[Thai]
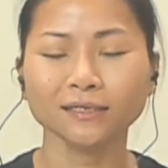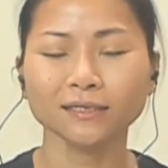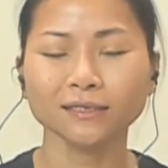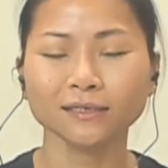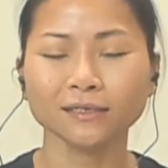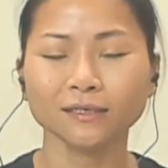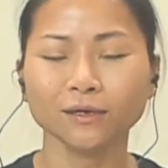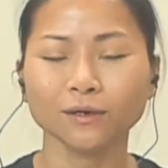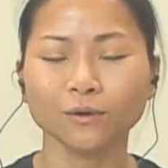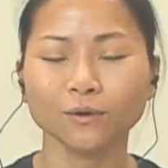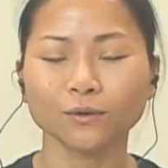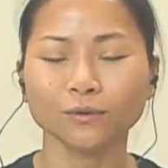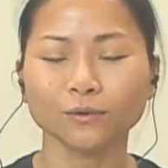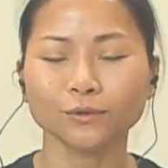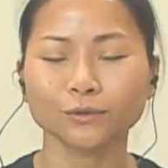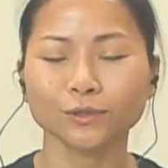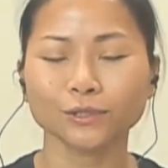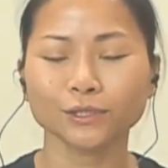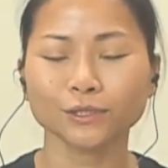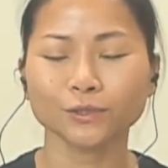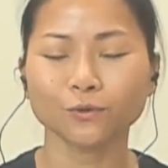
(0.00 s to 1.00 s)
กลง
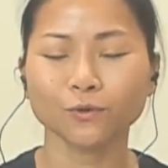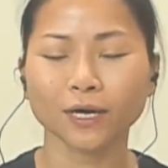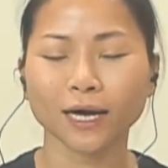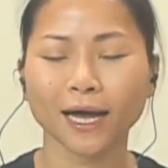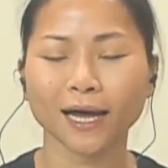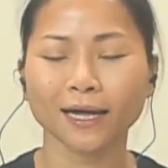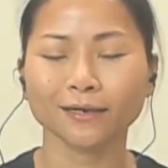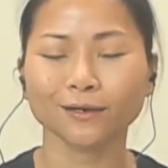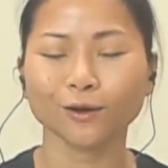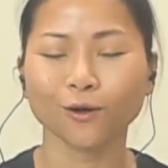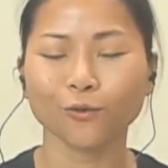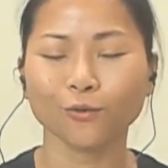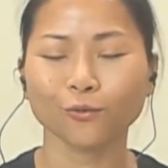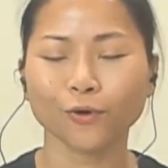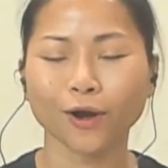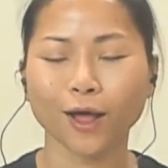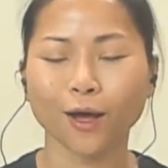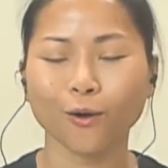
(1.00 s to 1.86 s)
สู่คันของเรา